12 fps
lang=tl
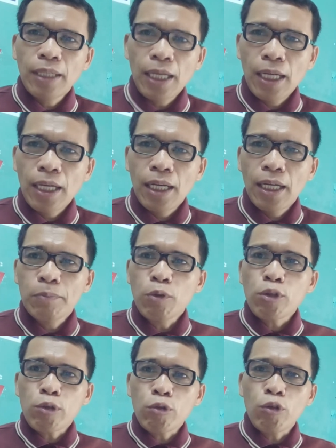uh, ah,
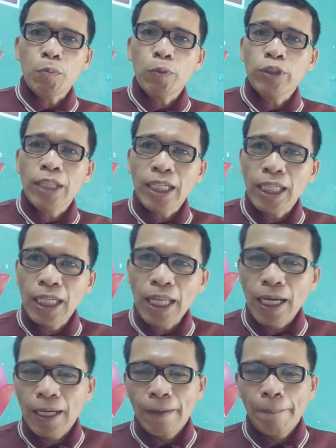musunod punta
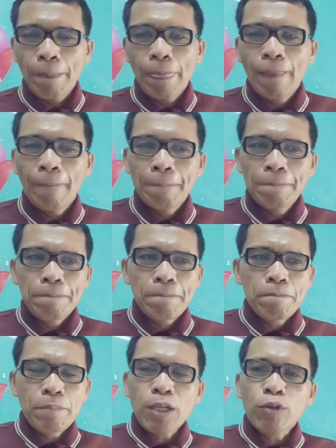nila
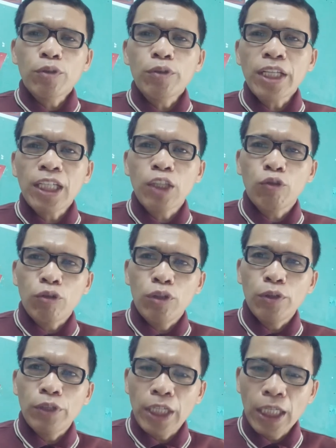pero doon ay
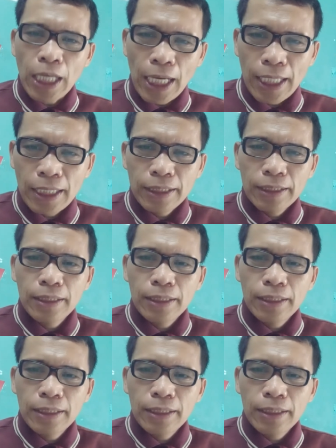gitudlo nila